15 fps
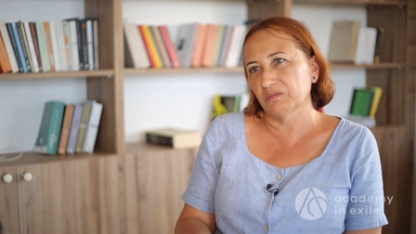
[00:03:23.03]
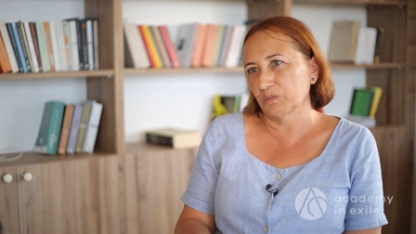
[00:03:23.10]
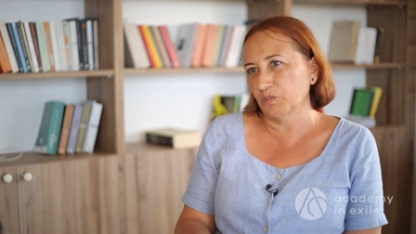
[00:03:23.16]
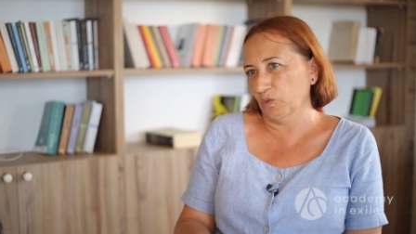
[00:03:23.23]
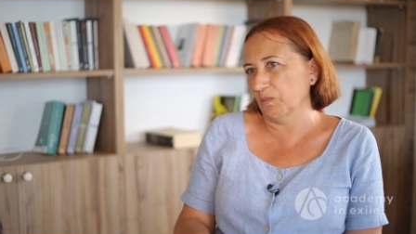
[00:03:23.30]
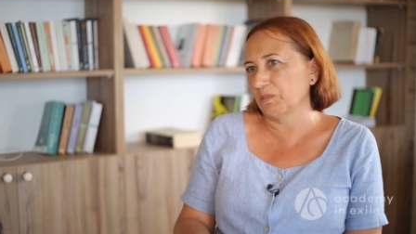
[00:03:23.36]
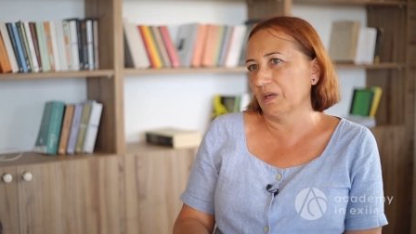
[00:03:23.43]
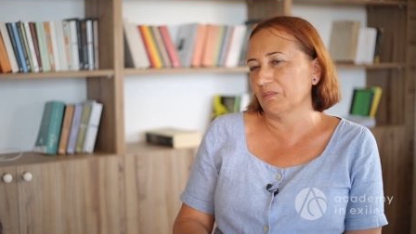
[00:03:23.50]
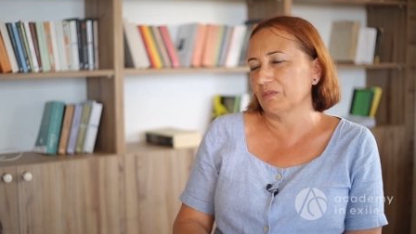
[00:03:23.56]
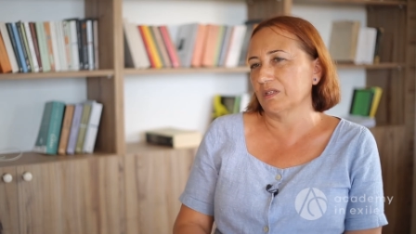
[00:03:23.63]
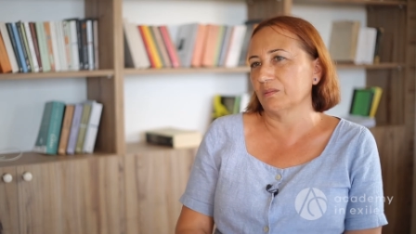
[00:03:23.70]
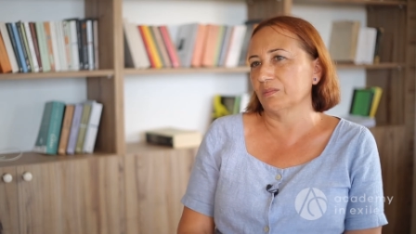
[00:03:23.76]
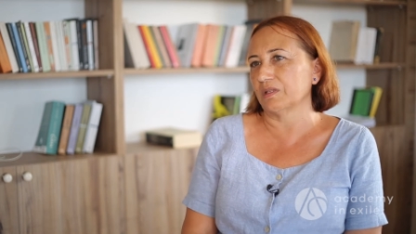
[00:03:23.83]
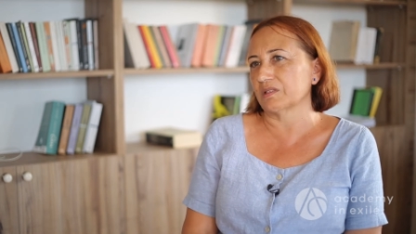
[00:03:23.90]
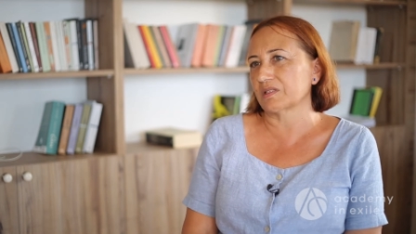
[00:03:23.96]
Problem
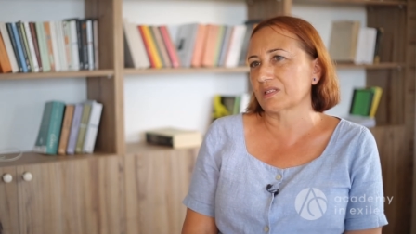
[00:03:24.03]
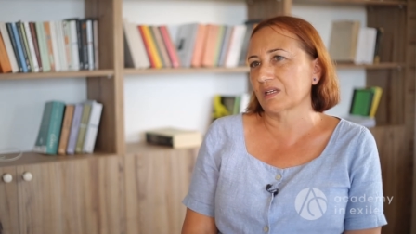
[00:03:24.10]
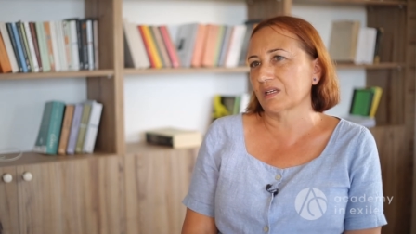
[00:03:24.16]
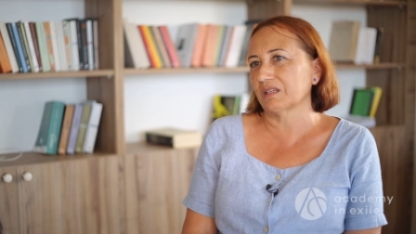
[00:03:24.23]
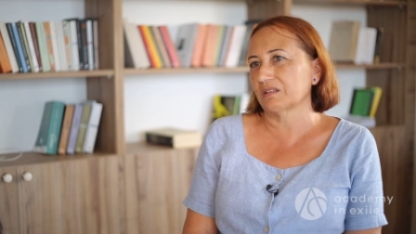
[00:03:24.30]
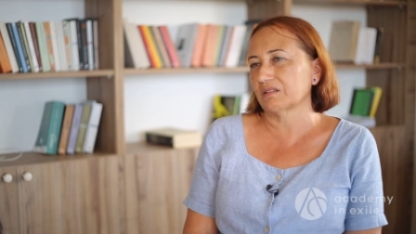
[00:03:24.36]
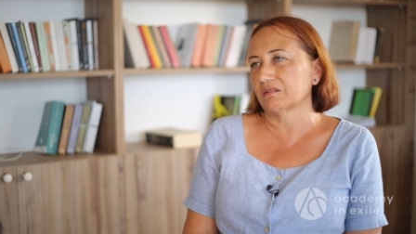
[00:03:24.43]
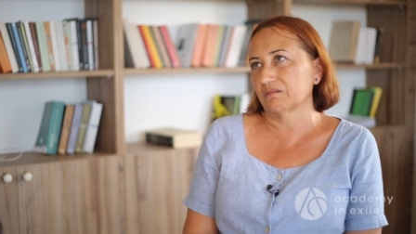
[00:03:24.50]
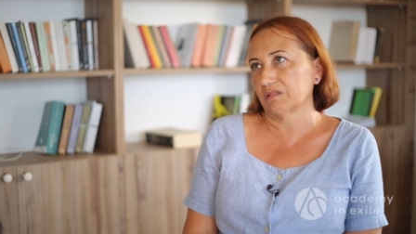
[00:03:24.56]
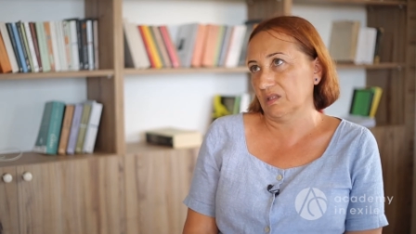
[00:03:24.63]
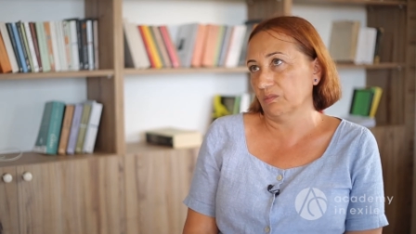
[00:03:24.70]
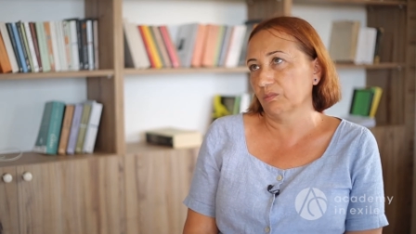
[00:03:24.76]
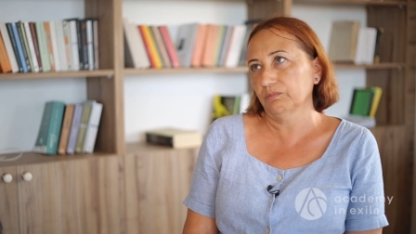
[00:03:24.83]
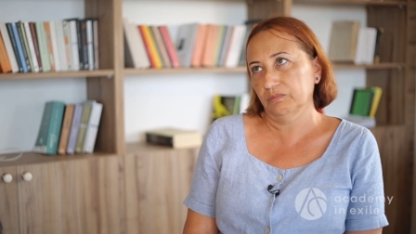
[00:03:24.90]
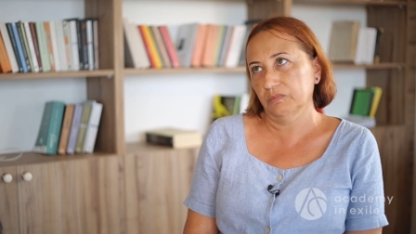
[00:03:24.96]
diyebilirsek
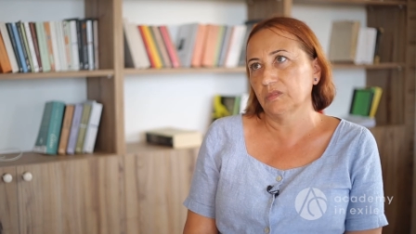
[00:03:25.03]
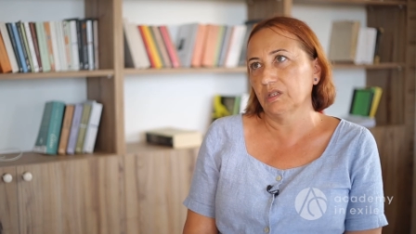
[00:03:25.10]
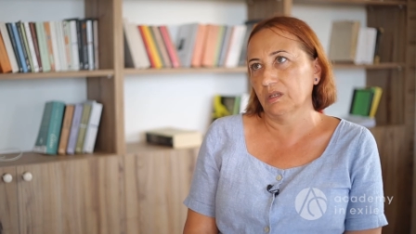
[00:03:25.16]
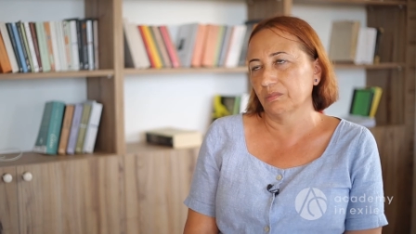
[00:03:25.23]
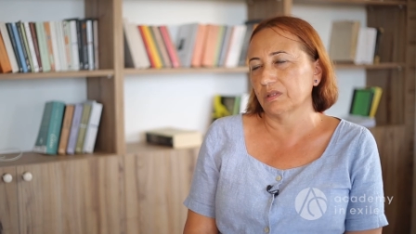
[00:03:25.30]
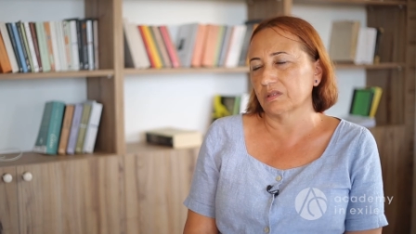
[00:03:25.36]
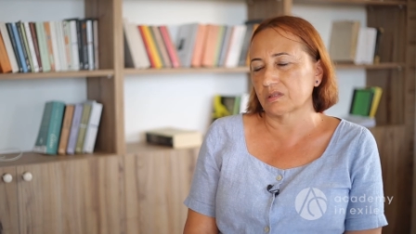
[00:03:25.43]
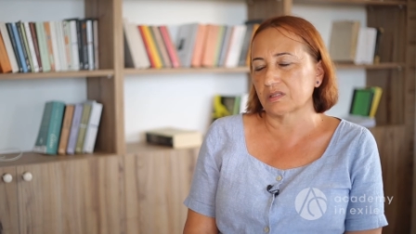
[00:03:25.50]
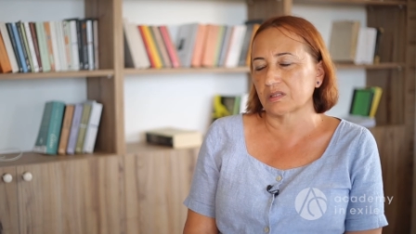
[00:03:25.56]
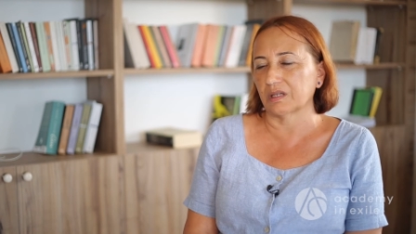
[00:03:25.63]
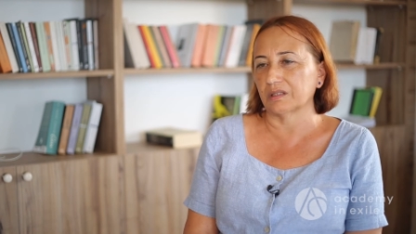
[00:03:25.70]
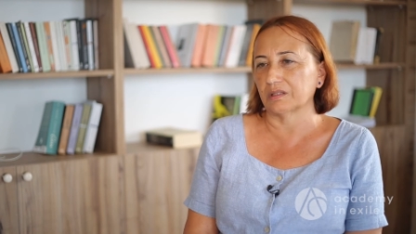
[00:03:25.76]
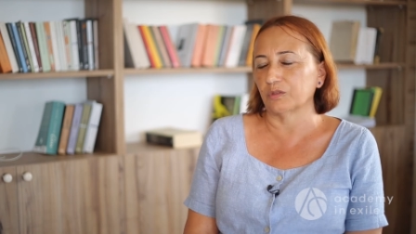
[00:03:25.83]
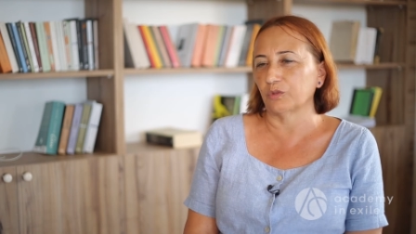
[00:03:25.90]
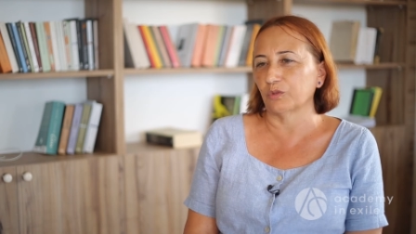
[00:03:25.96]
ki diyebiliriz
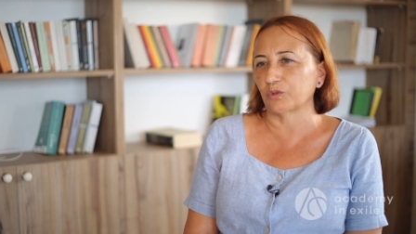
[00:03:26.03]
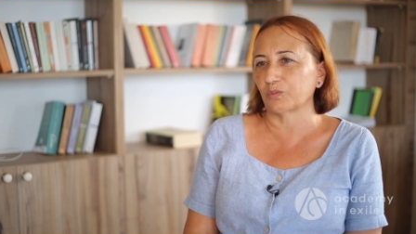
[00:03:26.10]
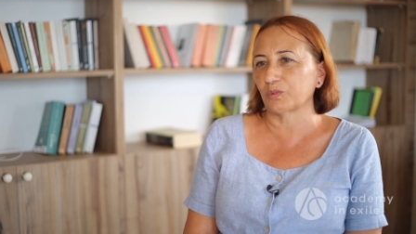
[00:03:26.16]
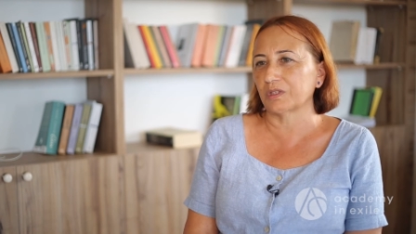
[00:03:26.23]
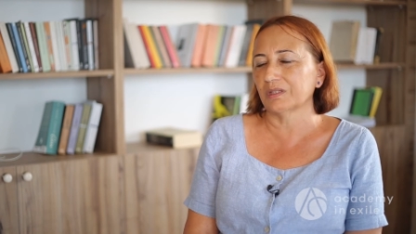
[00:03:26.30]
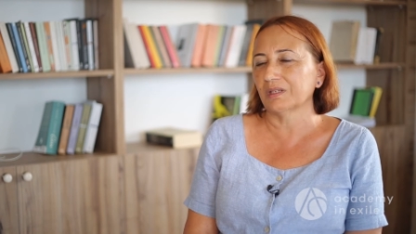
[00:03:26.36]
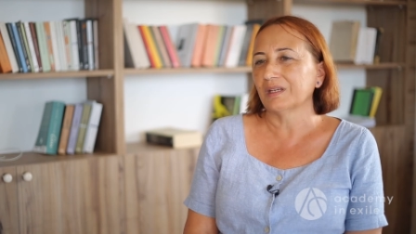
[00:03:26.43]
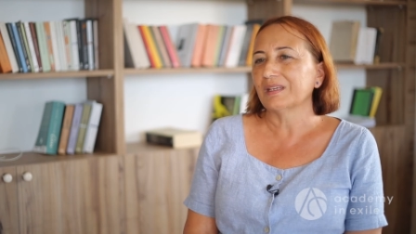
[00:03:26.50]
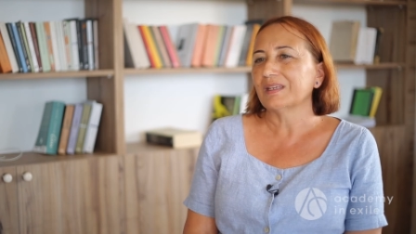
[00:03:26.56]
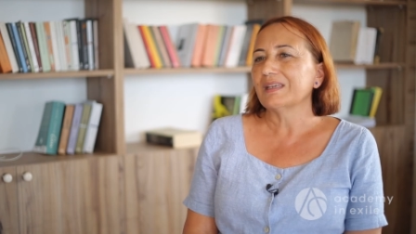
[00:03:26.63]
zannediyorum ki.